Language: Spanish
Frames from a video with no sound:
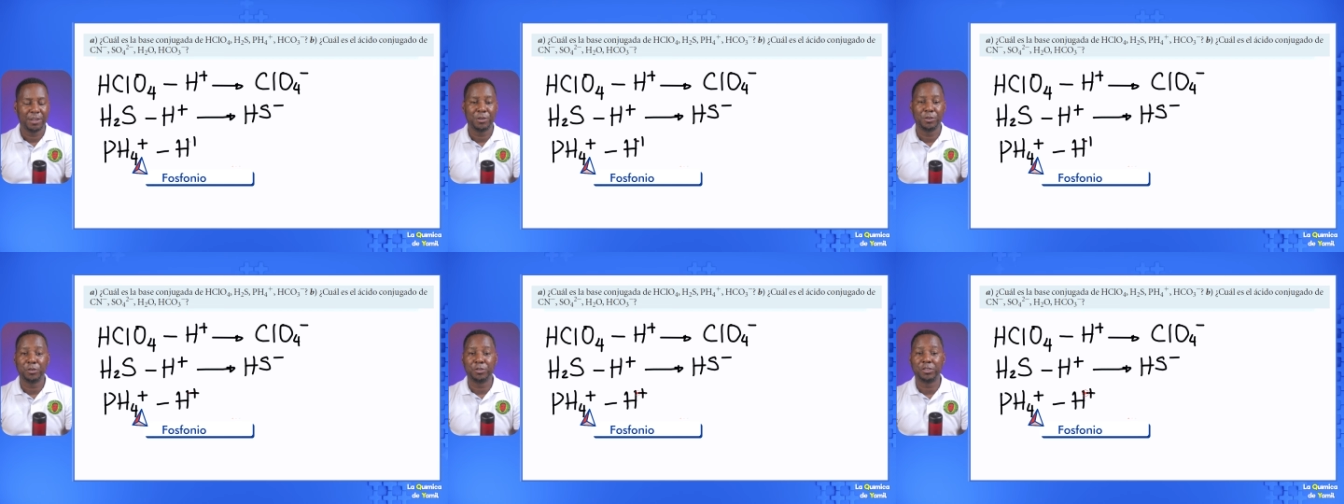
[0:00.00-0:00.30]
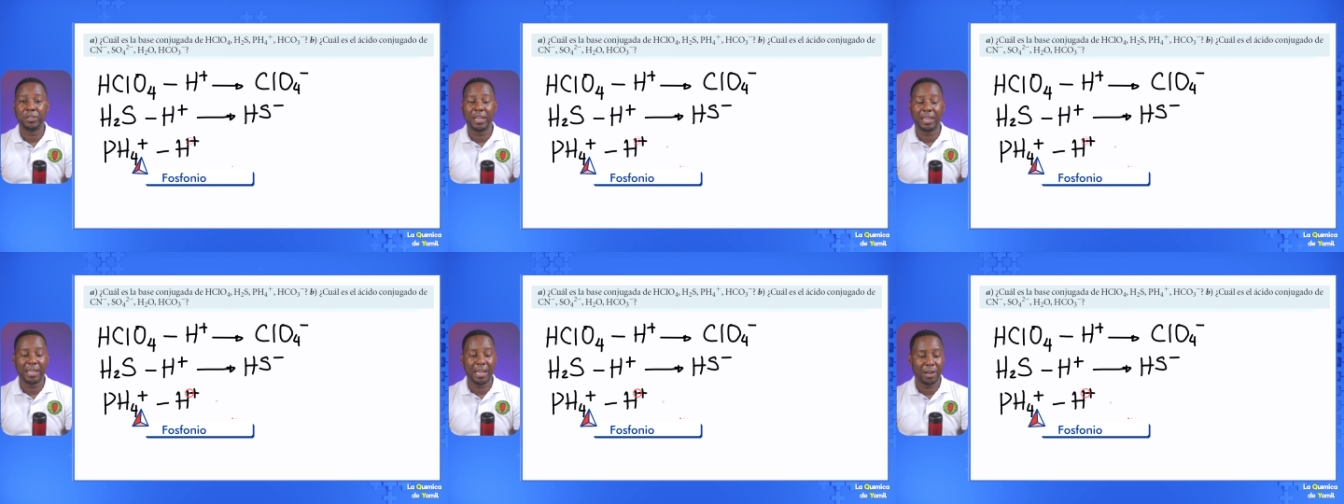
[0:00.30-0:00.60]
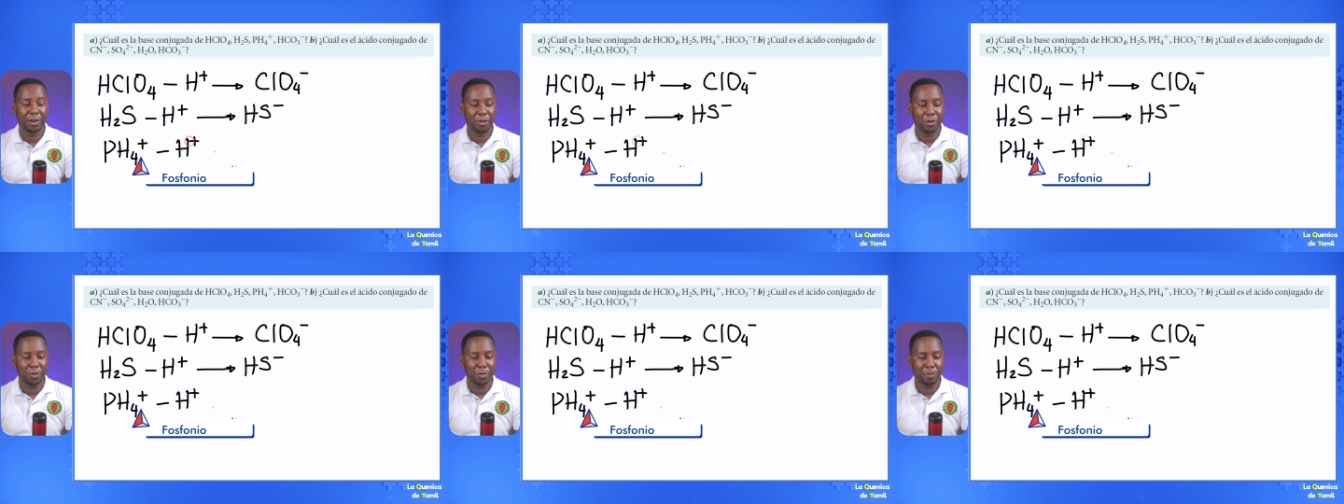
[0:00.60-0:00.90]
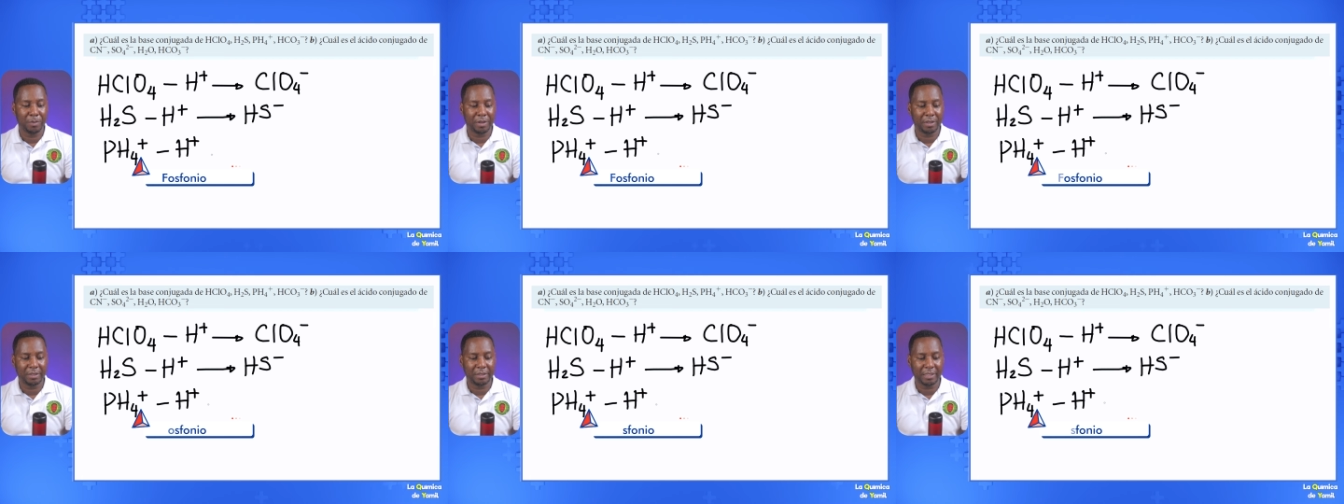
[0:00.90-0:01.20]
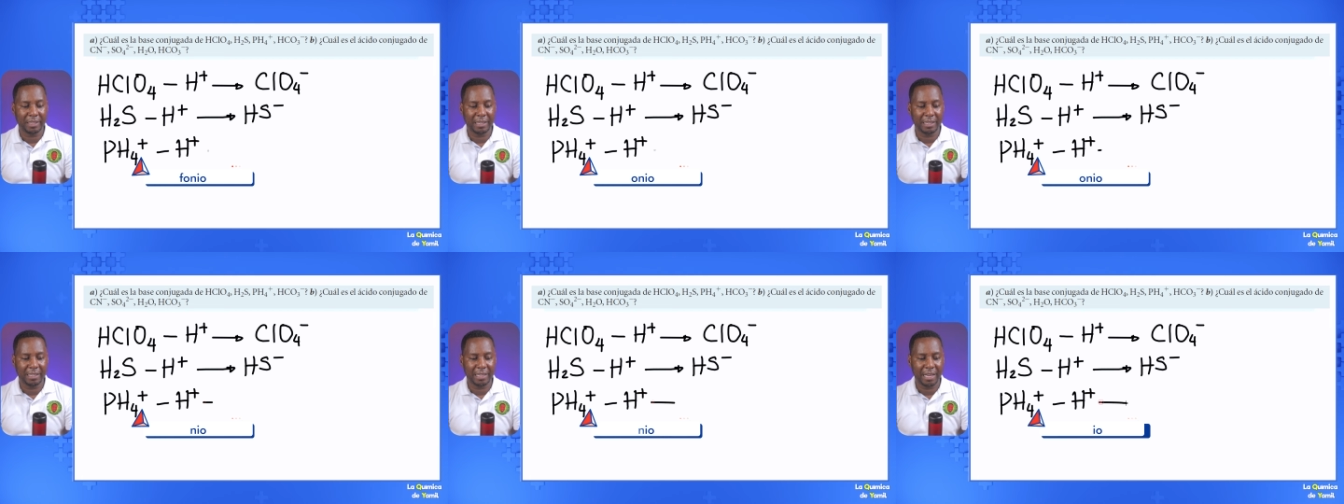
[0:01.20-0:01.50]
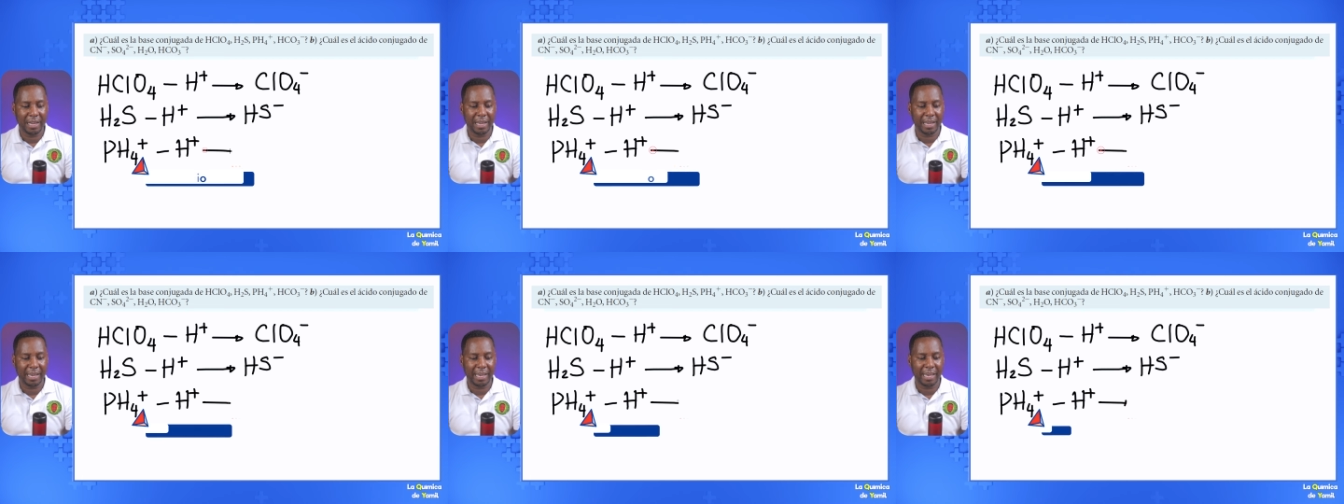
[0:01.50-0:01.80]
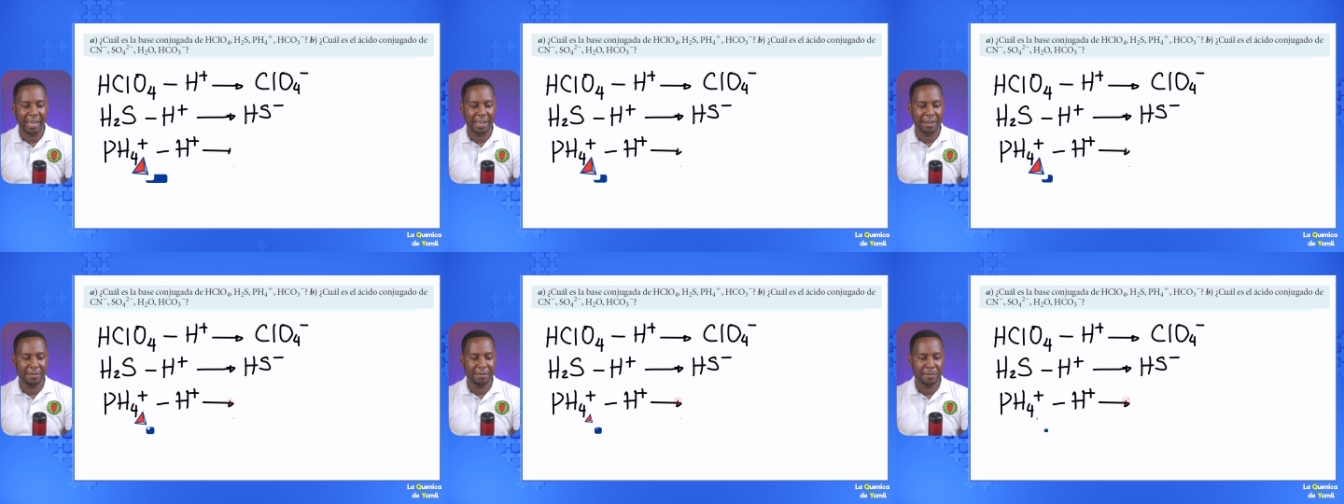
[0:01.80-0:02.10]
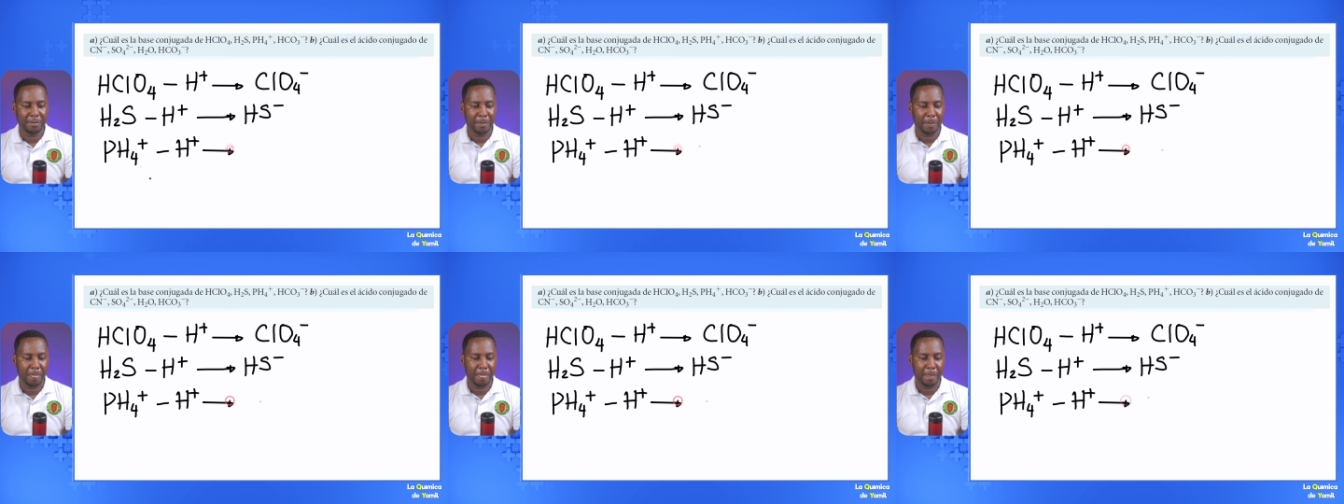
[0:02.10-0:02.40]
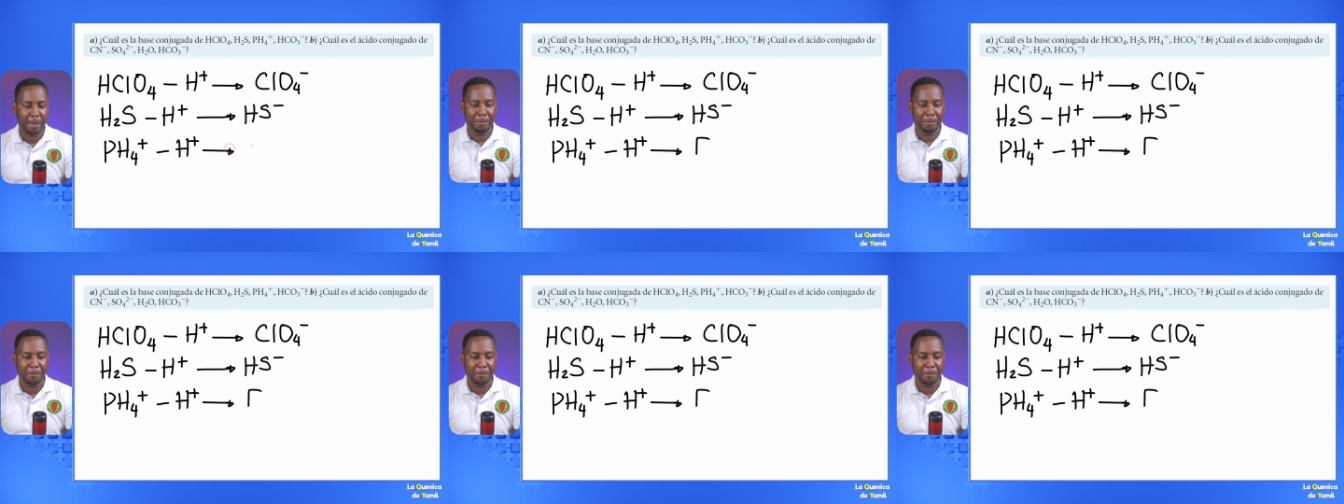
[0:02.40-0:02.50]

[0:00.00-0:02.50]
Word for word: nos queda convertida en